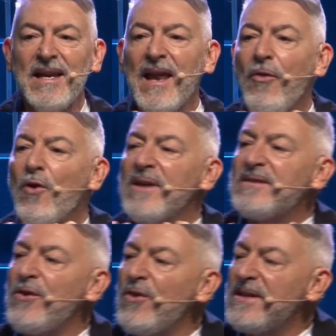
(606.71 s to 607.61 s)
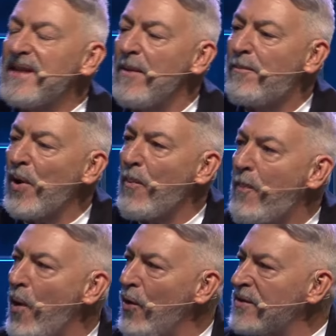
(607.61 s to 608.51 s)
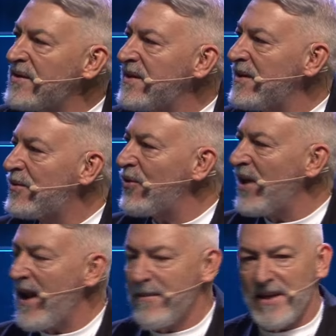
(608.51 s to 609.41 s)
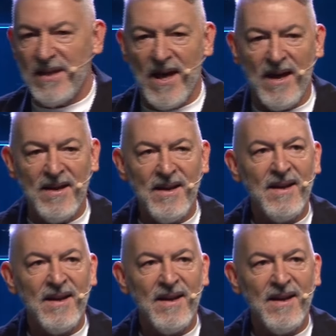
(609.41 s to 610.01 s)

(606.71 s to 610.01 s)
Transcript: la adoración es el propósito de la vida,